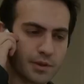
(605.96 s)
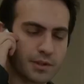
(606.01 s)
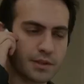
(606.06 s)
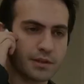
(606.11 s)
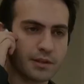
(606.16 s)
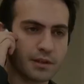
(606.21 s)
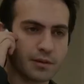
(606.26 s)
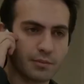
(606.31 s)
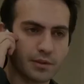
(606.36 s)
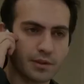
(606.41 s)

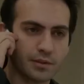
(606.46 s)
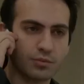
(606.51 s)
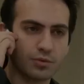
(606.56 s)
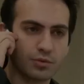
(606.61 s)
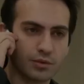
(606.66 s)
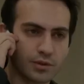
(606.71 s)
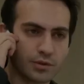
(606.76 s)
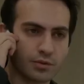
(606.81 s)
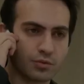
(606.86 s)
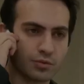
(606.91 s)
Başından beri
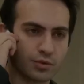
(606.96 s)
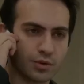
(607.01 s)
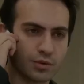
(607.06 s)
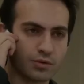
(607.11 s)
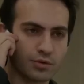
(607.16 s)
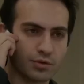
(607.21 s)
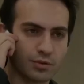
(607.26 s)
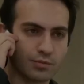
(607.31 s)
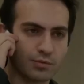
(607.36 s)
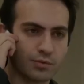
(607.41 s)
bunun için
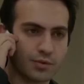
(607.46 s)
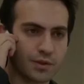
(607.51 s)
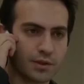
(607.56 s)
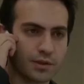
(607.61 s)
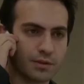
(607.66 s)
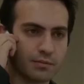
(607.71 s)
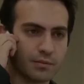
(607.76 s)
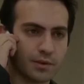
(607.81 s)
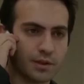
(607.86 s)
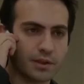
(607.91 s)
uğraşıyorum
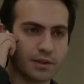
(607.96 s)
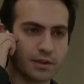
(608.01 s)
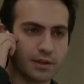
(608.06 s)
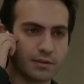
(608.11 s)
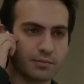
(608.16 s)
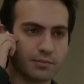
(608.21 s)
Kuzey. Merak